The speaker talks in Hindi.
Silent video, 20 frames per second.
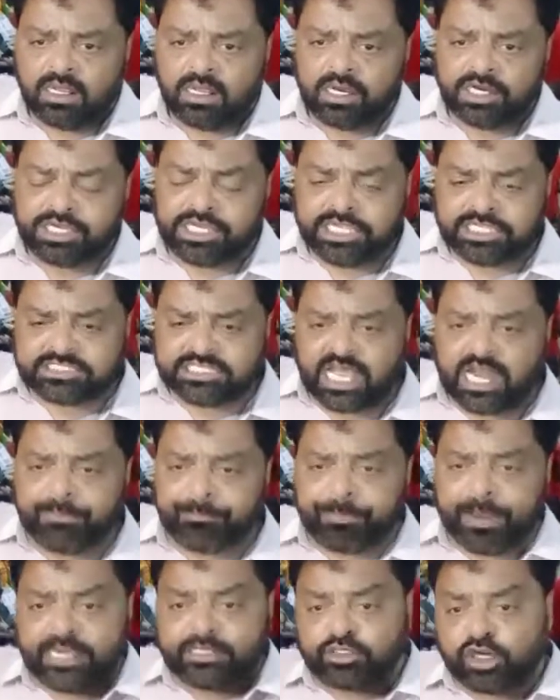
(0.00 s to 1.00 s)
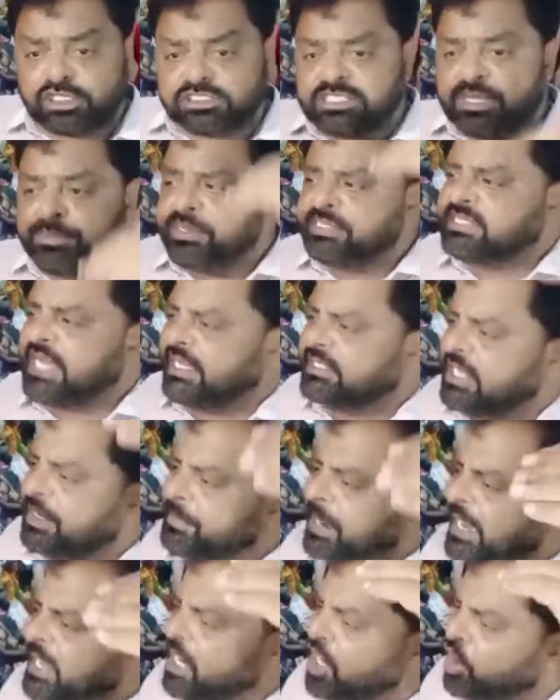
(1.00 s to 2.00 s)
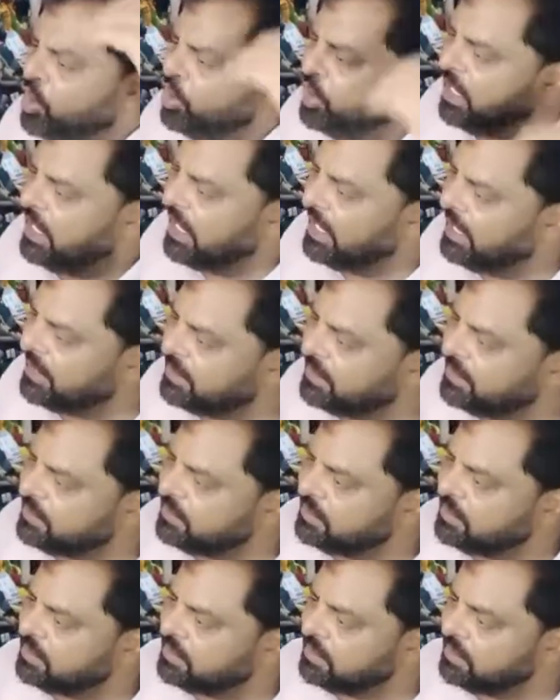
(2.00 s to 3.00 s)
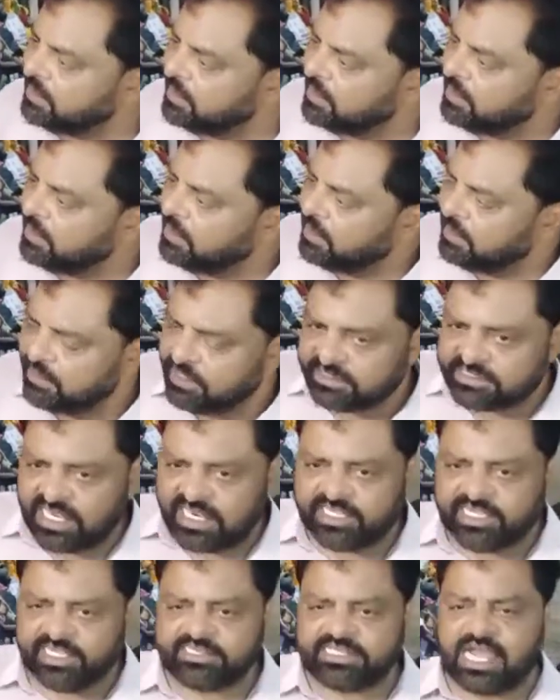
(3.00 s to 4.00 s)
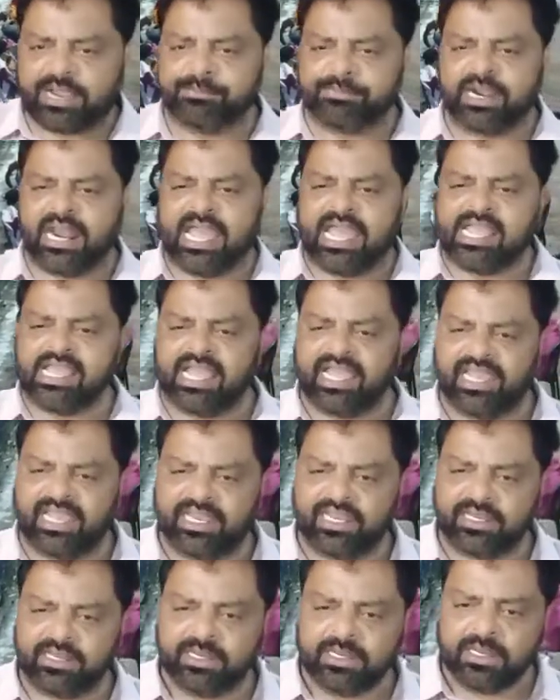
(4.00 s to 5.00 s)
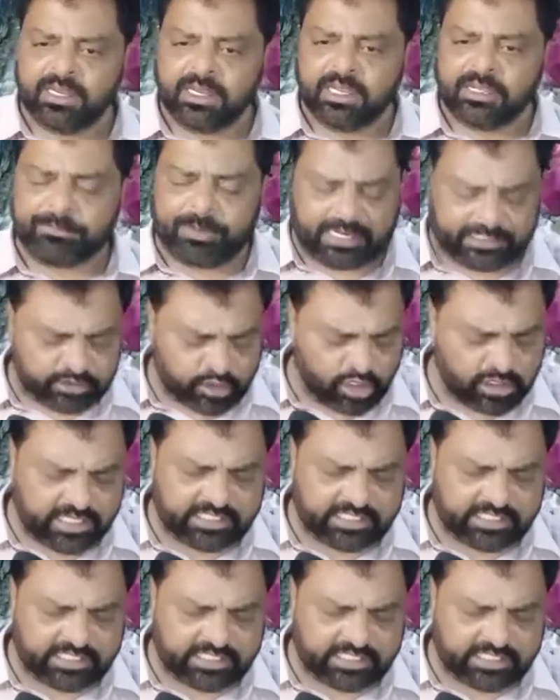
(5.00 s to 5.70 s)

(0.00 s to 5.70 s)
डीजल पेट्रोल से भी ज़्यादा महंगा हो गया है डीजल के दाम बढ़ाए गए पेट्रोल के